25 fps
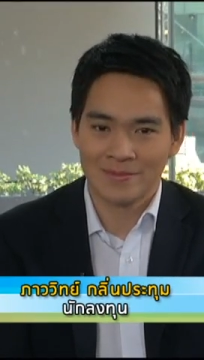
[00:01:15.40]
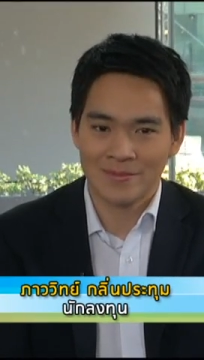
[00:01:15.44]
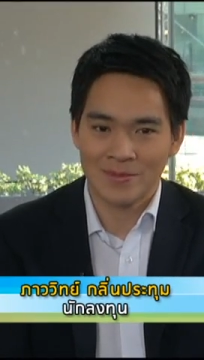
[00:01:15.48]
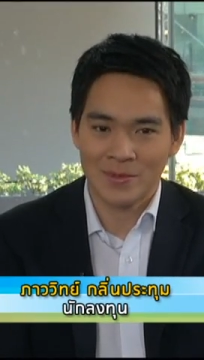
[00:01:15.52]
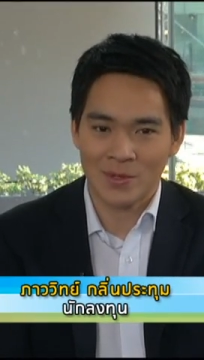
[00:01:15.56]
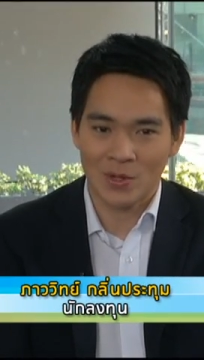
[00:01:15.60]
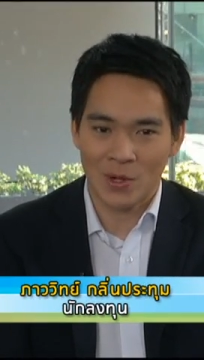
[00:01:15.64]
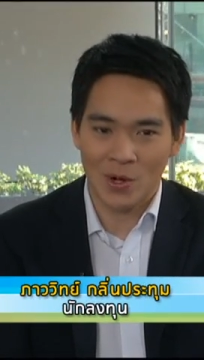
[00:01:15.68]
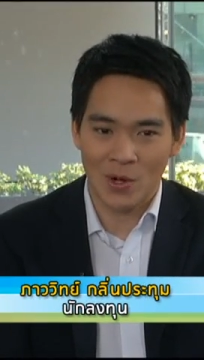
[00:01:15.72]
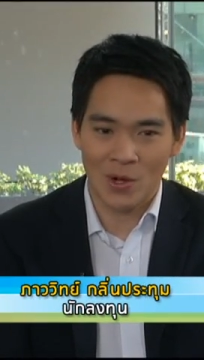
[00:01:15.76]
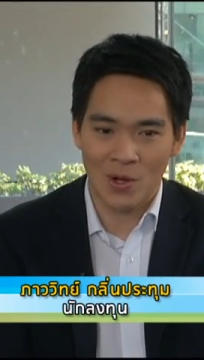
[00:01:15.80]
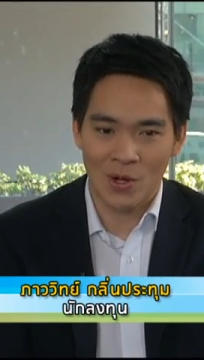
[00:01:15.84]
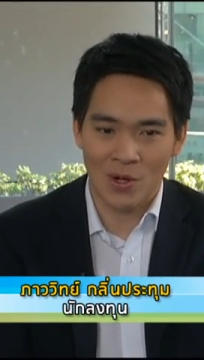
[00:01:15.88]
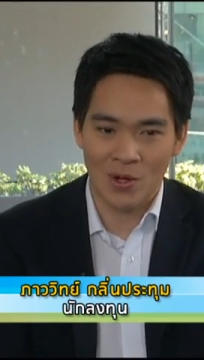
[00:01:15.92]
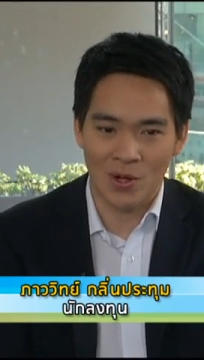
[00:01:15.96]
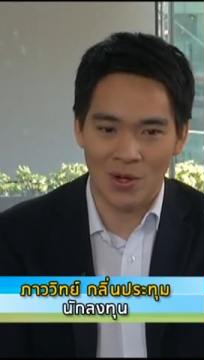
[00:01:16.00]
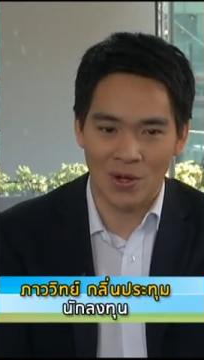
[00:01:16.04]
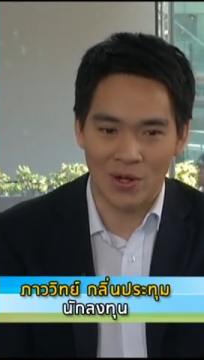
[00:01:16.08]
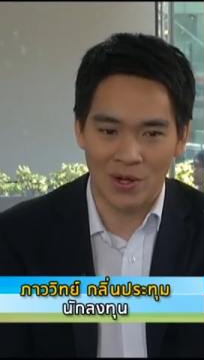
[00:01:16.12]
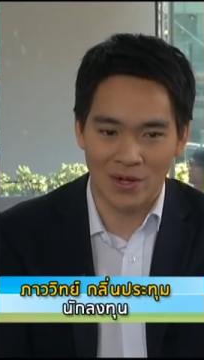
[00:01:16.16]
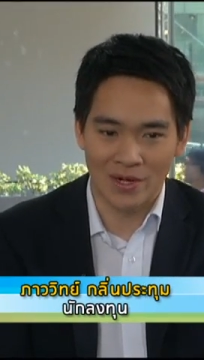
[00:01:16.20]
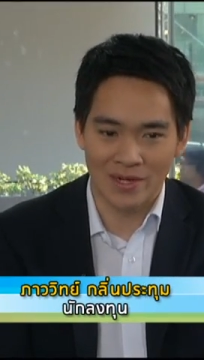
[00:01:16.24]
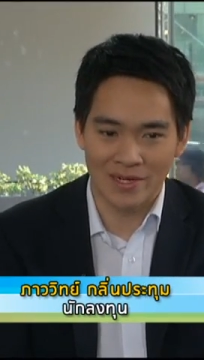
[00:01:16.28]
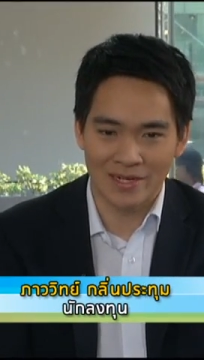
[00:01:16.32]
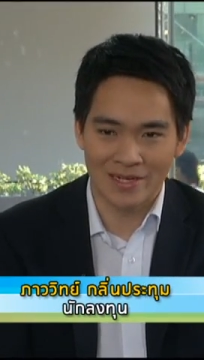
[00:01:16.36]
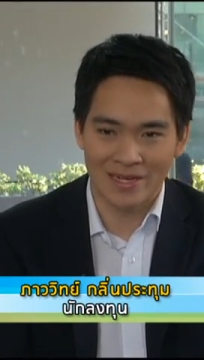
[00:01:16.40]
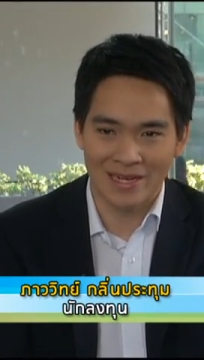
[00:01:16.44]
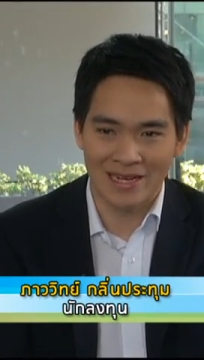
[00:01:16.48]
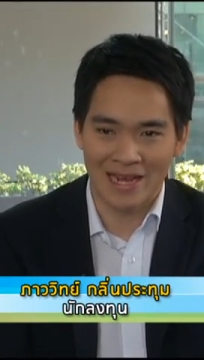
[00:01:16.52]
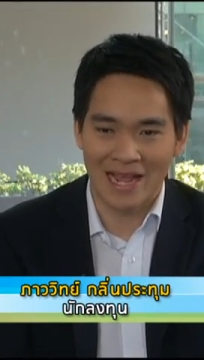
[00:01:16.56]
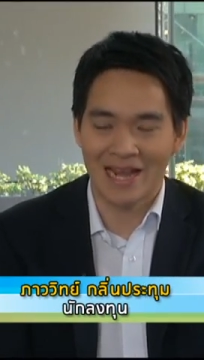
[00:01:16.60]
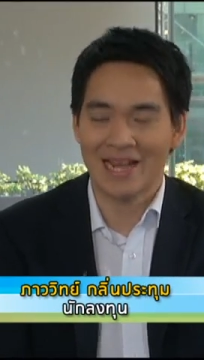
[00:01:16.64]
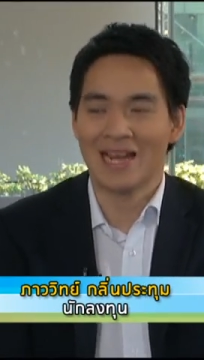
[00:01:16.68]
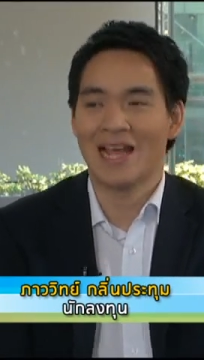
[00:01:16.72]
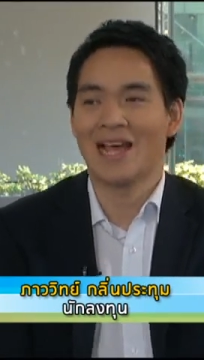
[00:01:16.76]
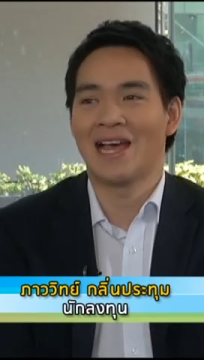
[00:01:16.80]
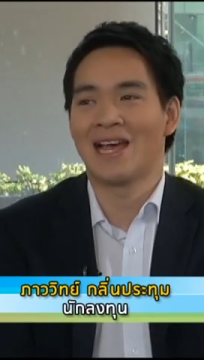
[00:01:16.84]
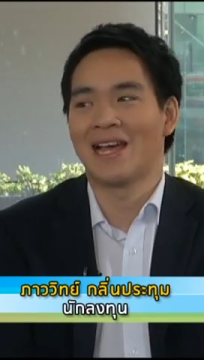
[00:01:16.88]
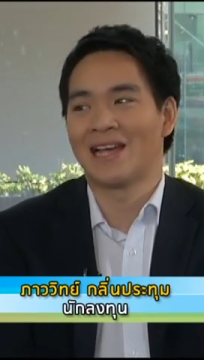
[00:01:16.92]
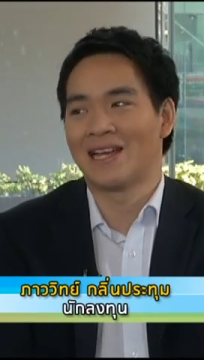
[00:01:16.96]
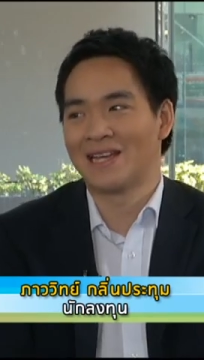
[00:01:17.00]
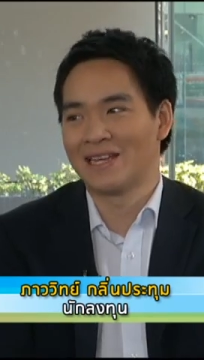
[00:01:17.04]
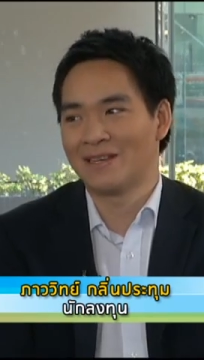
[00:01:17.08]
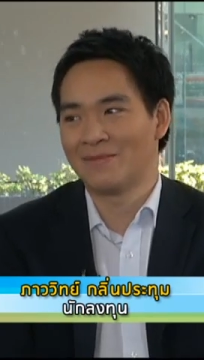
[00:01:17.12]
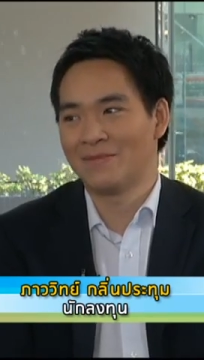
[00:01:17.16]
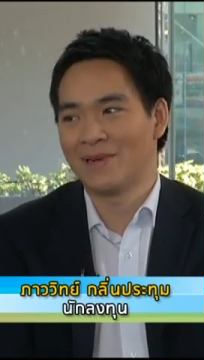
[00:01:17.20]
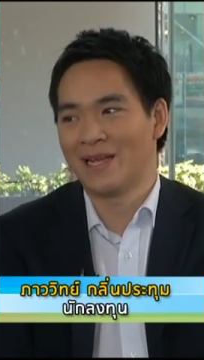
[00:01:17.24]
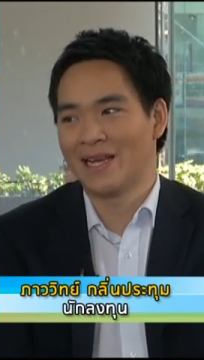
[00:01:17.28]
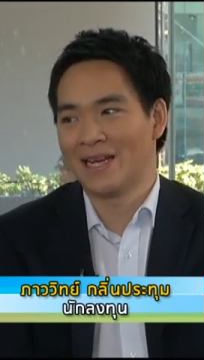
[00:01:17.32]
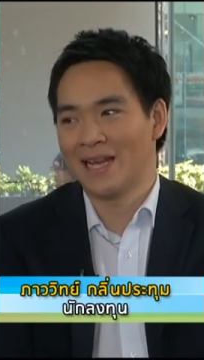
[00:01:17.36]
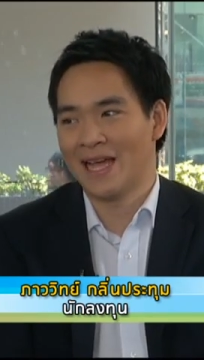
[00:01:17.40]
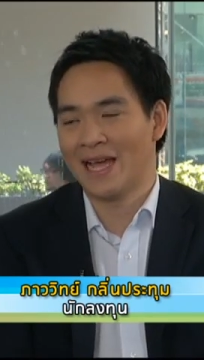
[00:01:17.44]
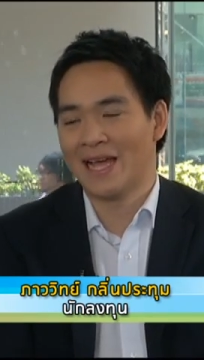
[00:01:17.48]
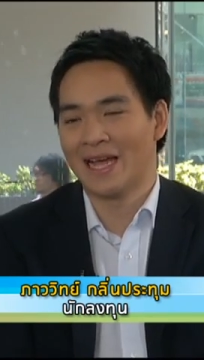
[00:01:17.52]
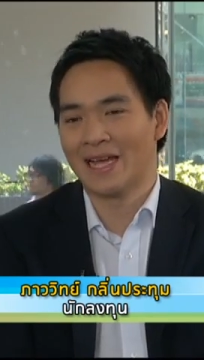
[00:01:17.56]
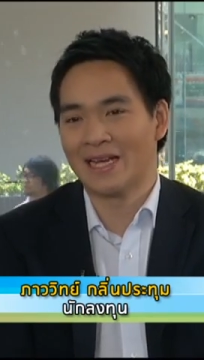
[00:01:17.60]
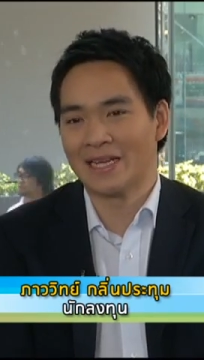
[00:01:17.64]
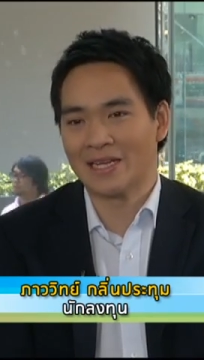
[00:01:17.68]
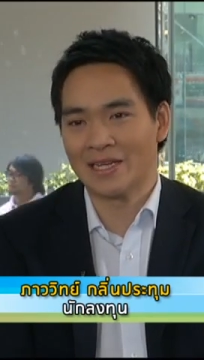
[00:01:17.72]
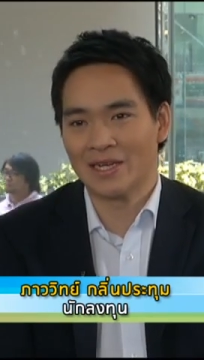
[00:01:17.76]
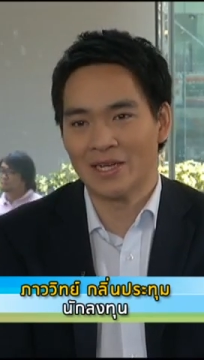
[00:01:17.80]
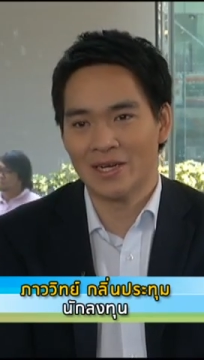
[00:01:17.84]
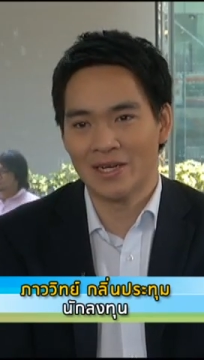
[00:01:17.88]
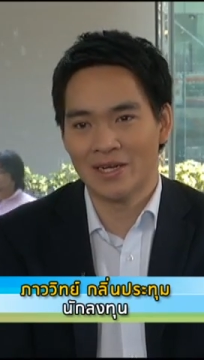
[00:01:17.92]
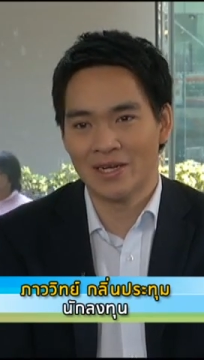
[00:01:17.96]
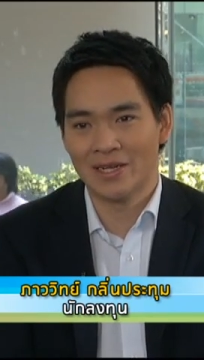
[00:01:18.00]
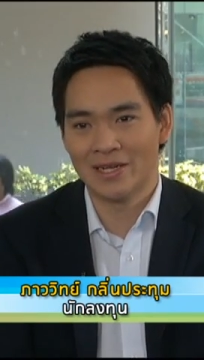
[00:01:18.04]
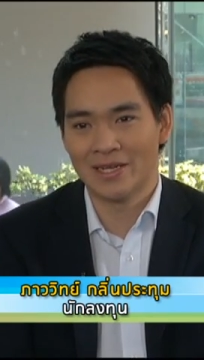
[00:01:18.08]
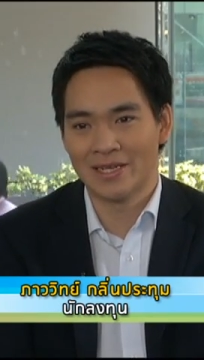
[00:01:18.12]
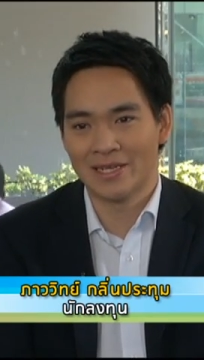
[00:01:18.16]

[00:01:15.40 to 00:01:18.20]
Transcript: ก็หลายทางหลายทาง ก็